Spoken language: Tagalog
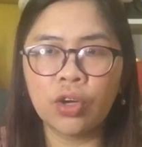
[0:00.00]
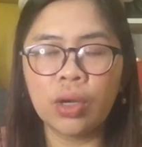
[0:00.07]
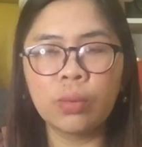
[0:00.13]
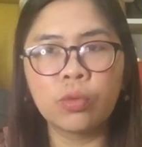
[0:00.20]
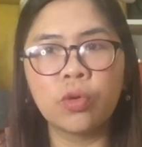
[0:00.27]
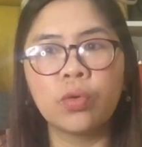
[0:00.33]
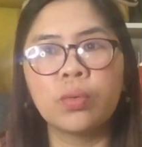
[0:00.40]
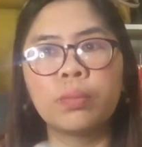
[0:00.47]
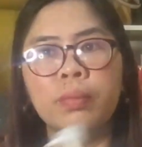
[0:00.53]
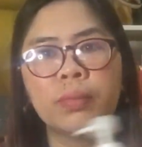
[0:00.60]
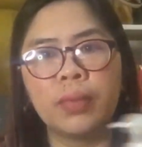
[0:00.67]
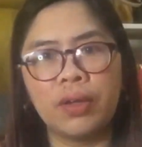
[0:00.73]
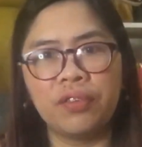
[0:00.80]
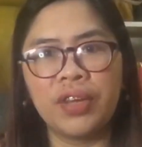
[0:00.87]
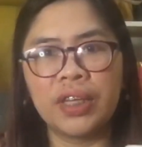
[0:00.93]
ko alam
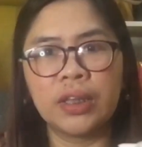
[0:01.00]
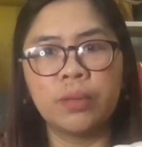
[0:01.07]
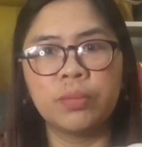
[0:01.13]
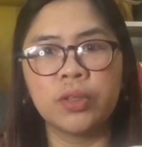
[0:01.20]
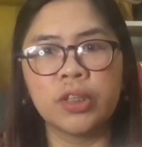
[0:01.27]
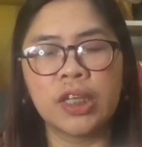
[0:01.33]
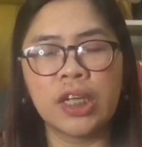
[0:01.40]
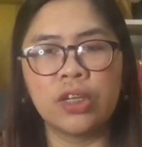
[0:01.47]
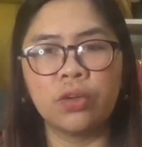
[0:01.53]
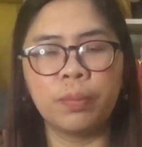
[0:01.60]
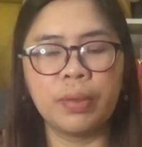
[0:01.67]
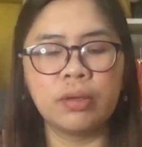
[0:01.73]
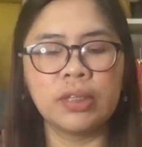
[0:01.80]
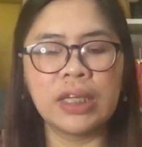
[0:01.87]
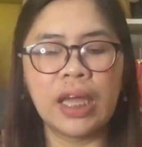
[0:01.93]
kung effective to sa inyo.
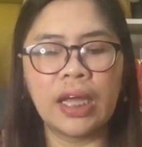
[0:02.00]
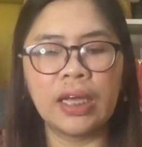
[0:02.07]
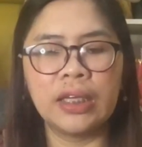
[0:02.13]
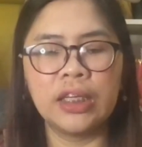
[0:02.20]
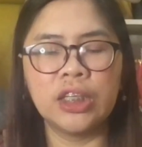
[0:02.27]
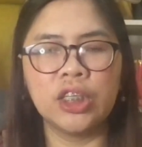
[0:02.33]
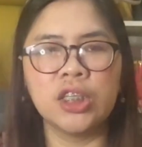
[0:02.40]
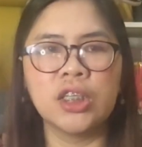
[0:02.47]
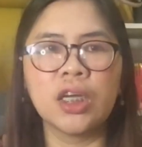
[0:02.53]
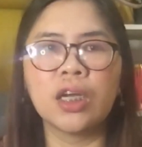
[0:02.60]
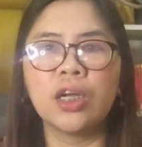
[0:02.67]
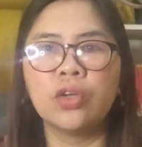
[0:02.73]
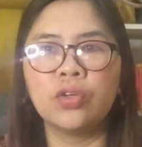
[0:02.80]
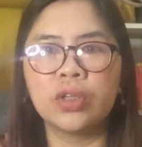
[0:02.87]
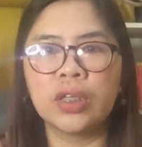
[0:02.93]
Pero sa akin, hindi siya
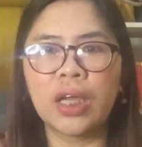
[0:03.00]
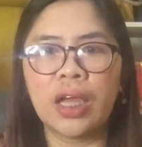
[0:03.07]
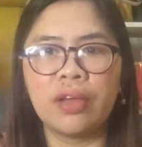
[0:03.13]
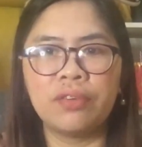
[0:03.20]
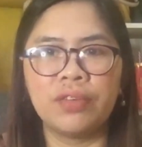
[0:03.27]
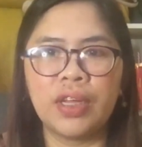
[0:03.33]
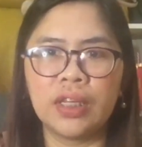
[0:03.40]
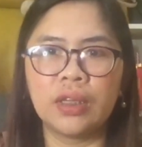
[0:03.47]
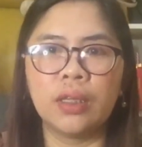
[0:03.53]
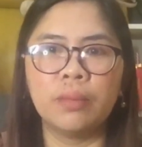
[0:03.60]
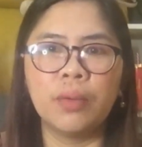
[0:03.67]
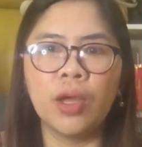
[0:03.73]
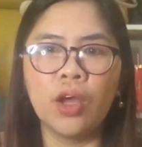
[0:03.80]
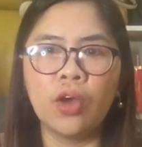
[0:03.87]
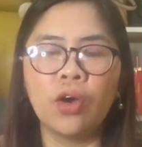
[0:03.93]
ganun
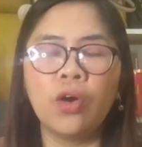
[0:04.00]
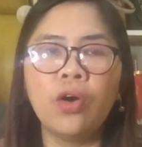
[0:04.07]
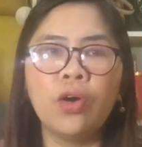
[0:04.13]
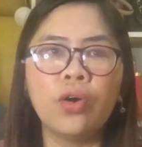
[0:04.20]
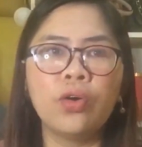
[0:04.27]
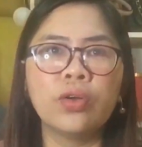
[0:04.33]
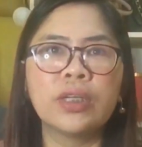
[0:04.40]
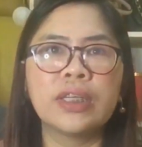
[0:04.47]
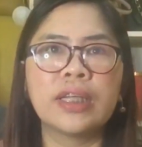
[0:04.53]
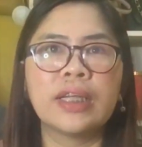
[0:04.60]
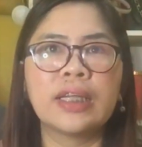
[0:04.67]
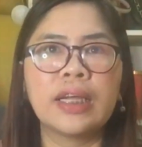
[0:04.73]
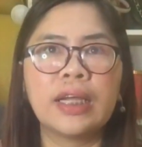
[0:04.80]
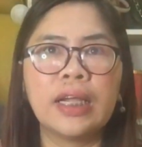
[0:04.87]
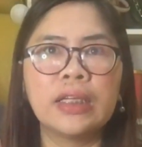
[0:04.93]
ka-effective. Oo,
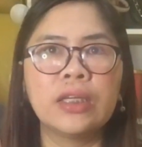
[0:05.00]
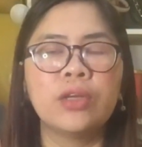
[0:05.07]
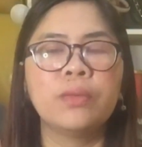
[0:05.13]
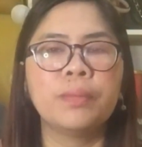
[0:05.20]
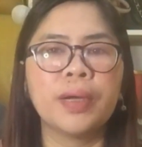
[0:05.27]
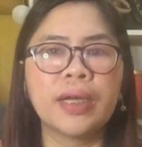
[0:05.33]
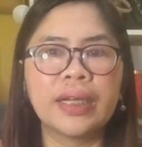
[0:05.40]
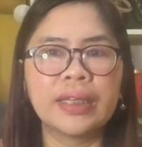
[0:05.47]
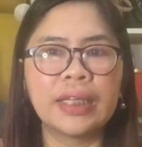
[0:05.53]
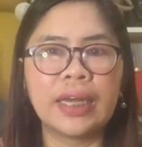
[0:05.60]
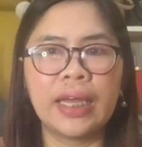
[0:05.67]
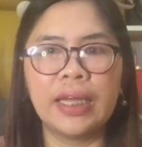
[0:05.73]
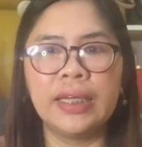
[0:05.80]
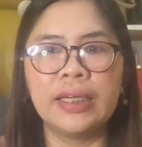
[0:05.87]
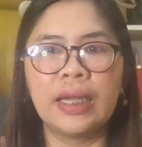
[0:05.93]
natatanggal niya yung
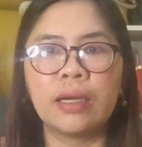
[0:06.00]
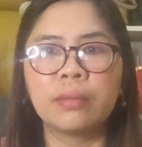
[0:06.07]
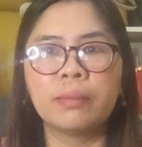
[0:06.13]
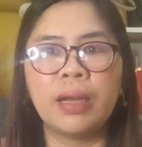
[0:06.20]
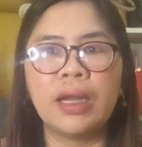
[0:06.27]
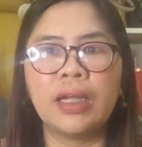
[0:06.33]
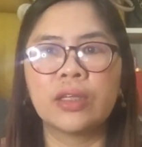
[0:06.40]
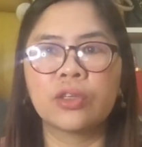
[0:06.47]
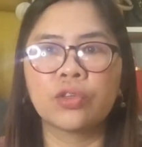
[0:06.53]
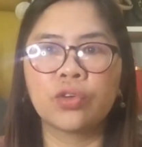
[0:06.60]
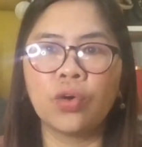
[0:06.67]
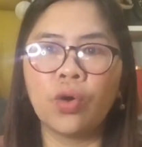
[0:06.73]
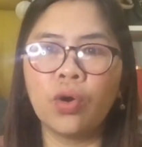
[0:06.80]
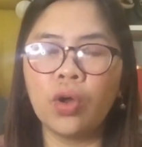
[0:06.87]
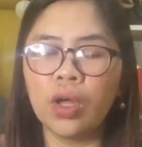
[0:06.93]
pagka-dry ng balat
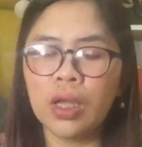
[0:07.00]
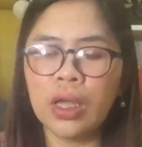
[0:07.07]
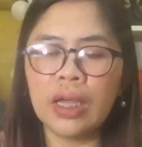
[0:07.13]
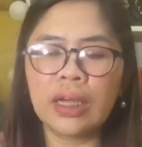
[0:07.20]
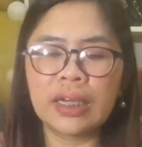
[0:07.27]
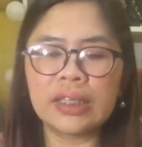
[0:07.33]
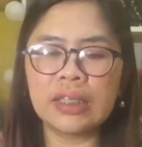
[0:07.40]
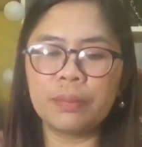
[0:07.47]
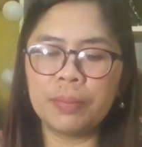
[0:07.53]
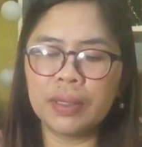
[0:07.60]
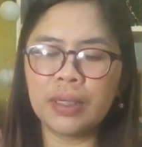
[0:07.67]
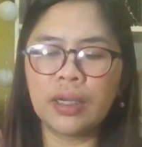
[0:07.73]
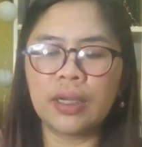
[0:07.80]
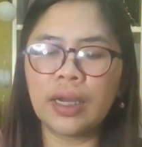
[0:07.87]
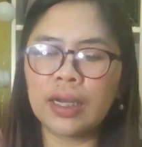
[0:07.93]
ko. Kasi
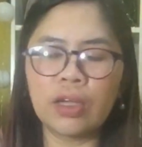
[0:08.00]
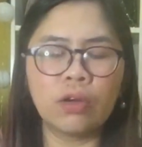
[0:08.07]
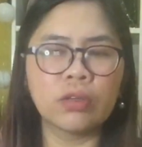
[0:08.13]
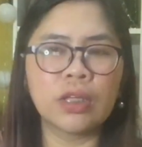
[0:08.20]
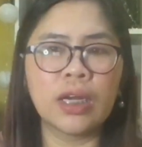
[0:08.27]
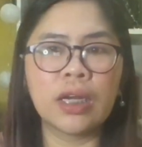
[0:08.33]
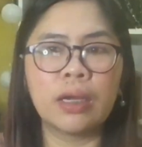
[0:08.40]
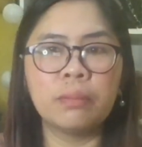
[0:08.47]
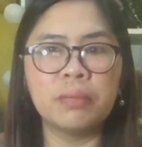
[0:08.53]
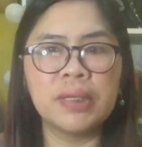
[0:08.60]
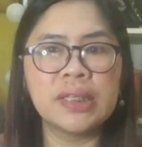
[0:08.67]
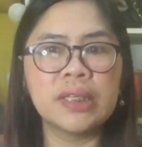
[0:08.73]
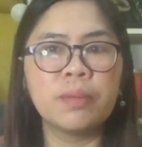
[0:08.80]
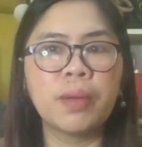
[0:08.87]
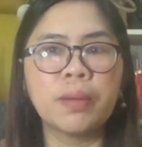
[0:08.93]
pag naglagay ako talaga, ang
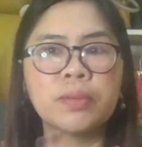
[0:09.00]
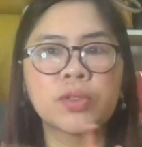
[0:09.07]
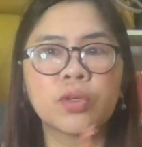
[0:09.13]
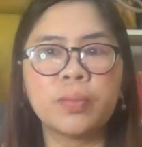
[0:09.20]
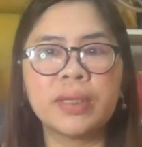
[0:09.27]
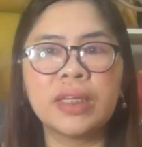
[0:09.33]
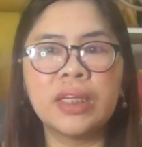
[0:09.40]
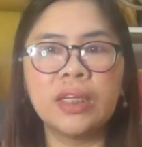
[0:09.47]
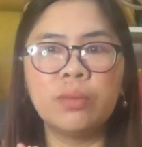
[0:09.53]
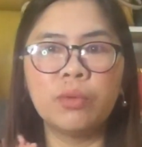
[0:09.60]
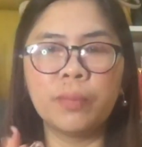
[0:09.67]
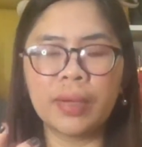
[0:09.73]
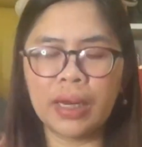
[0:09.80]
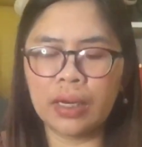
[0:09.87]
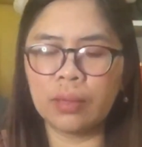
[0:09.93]
bilis niya ma-absorb at hindi
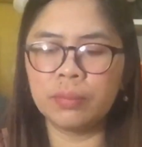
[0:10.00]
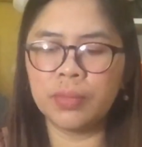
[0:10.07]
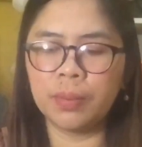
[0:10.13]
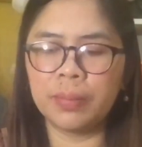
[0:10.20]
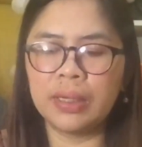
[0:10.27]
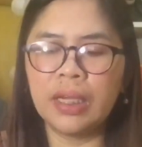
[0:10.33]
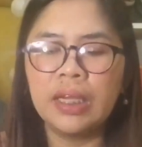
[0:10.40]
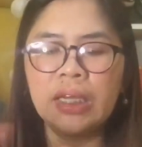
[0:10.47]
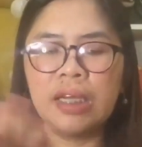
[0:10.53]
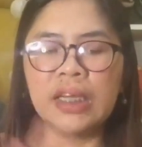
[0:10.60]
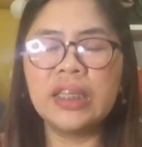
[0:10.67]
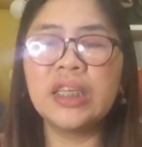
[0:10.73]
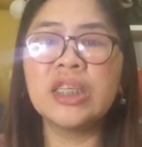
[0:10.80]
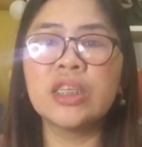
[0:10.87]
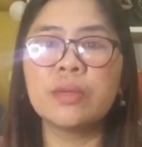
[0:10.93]
mo mararamdaman.
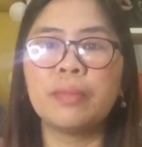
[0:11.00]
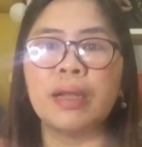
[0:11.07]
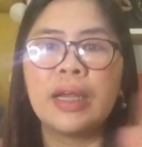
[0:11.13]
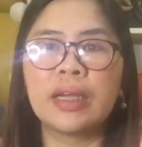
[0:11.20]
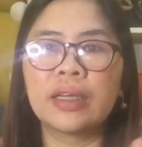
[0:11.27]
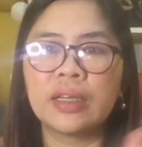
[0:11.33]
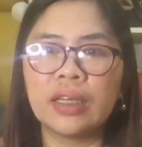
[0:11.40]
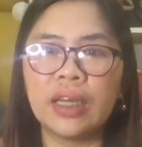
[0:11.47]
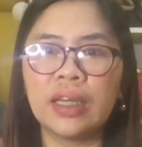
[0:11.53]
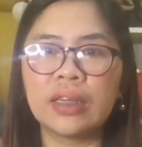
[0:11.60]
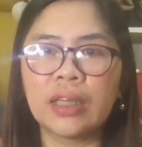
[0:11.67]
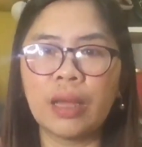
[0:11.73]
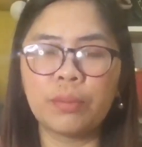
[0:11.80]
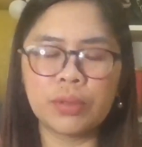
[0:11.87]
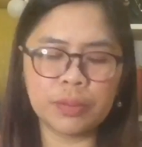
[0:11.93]
Hindi siya
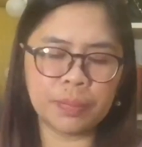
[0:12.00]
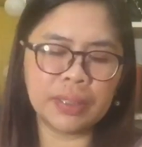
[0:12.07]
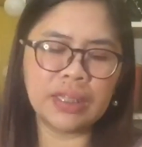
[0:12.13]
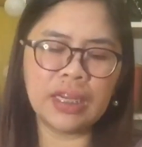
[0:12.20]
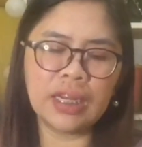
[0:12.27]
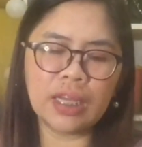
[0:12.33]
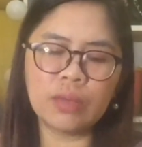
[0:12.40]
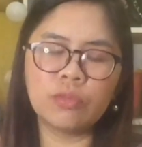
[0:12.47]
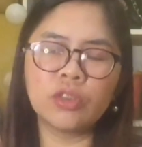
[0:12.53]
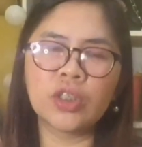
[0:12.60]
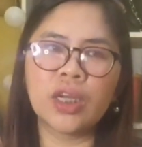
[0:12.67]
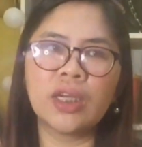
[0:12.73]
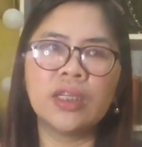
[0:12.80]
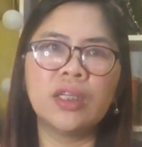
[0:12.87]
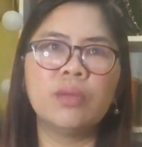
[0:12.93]
malagkit. Tapos pag nilagay mo
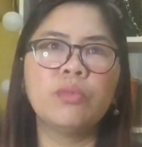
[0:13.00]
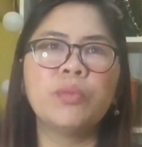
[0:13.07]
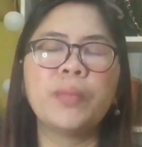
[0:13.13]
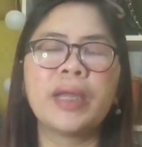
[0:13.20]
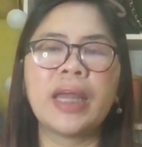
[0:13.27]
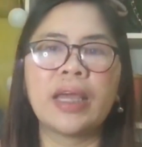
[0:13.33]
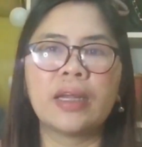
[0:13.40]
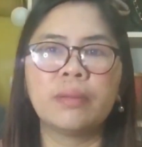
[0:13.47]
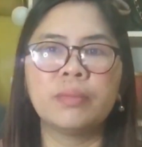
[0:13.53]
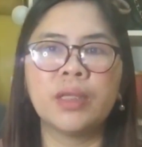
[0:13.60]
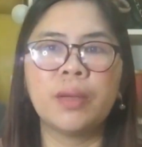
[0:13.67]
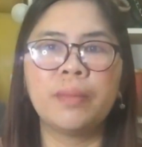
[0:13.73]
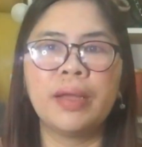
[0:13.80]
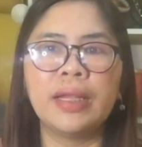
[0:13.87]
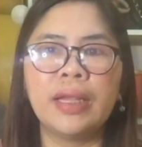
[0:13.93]
siya, hindi mo
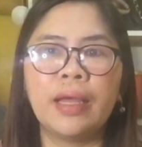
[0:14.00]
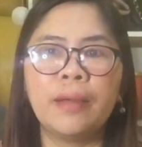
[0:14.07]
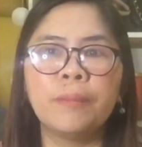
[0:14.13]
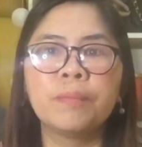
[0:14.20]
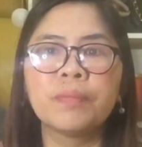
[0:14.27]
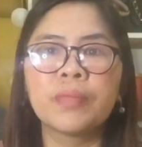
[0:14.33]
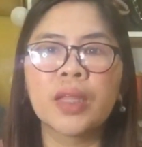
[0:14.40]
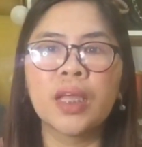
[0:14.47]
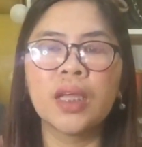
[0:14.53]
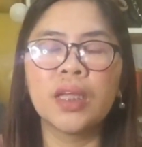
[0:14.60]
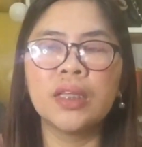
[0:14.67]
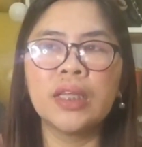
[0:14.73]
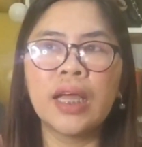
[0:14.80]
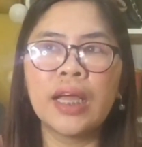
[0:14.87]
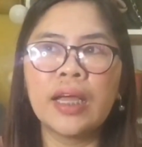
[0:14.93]
mararamdaman na,
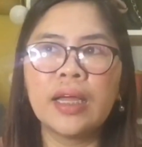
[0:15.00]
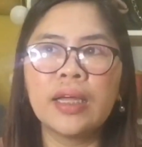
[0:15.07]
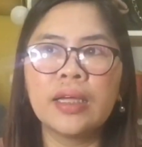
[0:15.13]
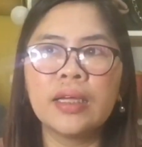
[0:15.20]
na